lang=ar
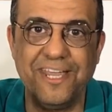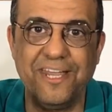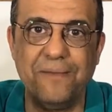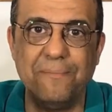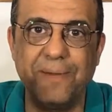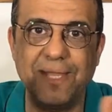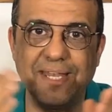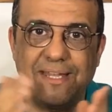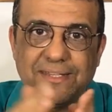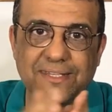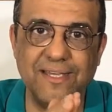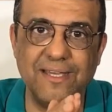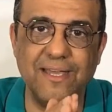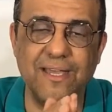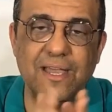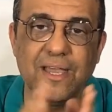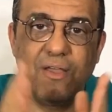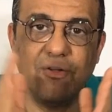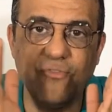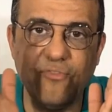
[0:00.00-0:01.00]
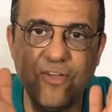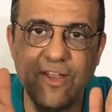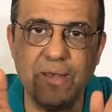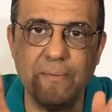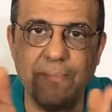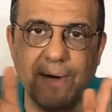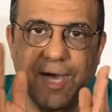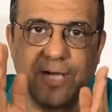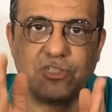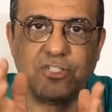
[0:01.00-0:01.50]
إيه الملل ده
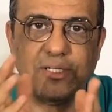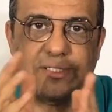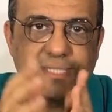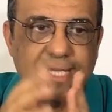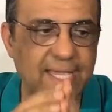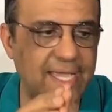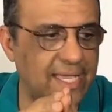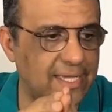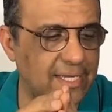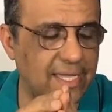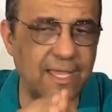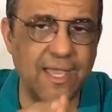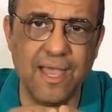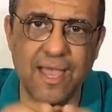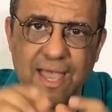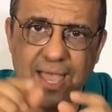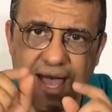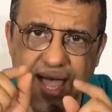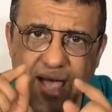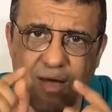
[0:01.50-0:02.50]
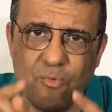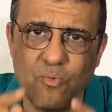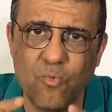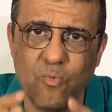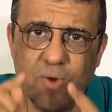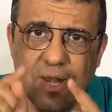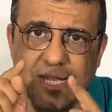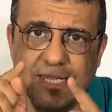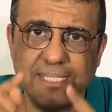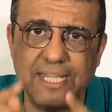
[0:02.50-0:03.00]
فيلم عشر دقايق
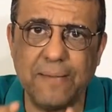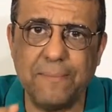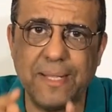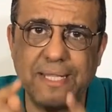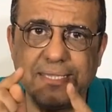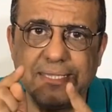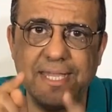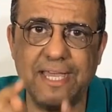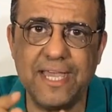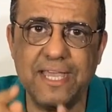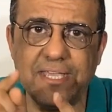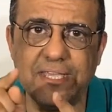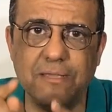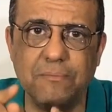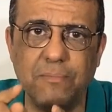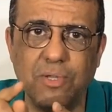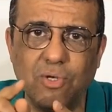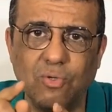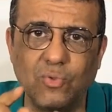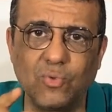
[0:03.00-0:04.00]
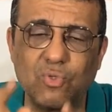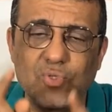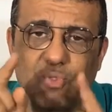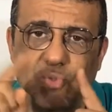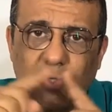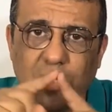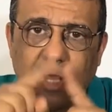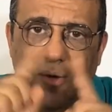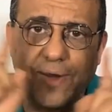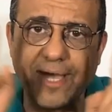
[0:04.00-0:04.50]
أول تمن دقايق منه
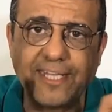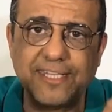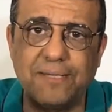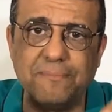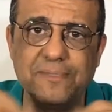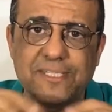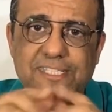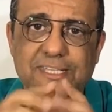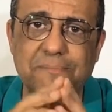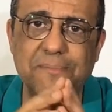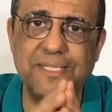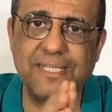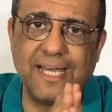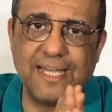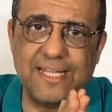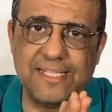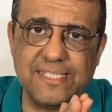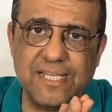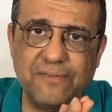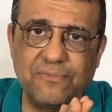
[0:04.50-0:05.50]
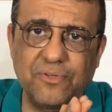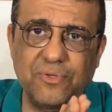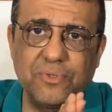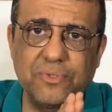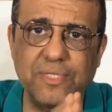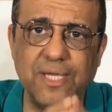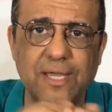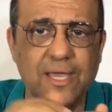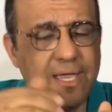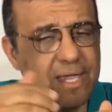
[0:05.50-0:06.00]
صورة واحدة متثبتة على سقف
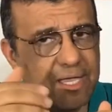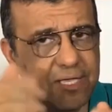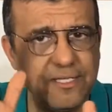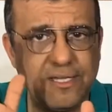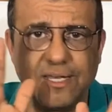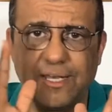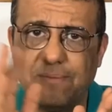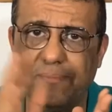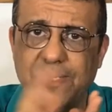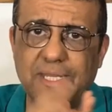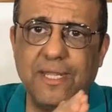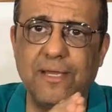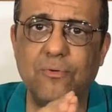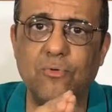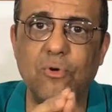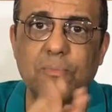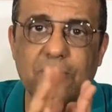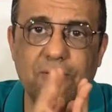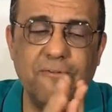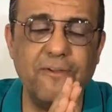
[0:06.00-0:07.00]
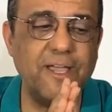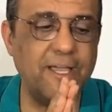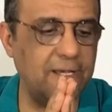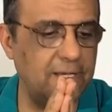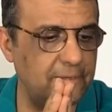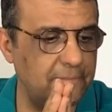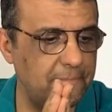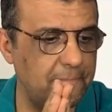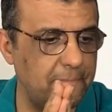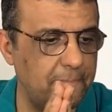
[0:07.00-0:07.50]
الأوضة يلا بينا وبالفعل
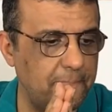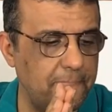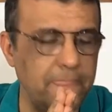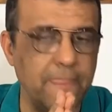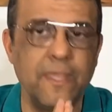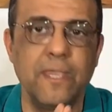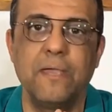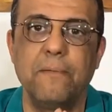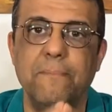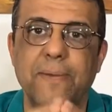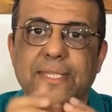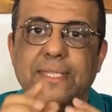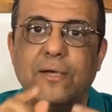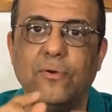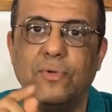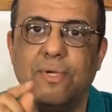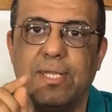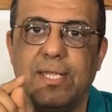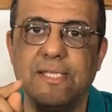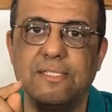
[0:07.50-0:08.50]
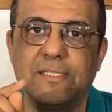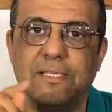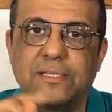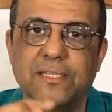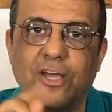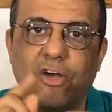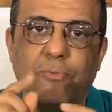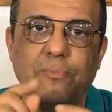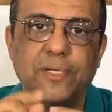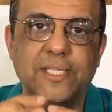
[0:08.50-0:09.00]
بدأوا الناس
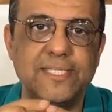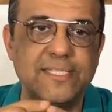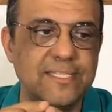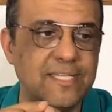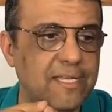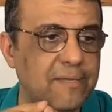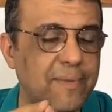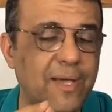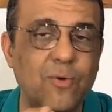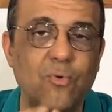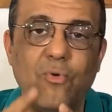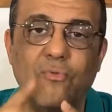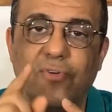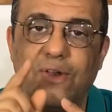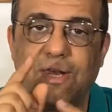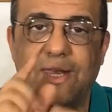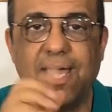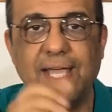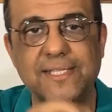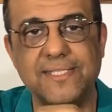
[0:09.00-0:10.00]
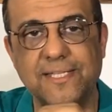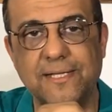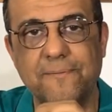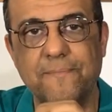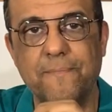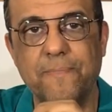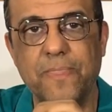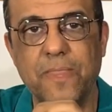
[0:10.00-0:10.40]
يطلعوا من السينما وفي اللحظة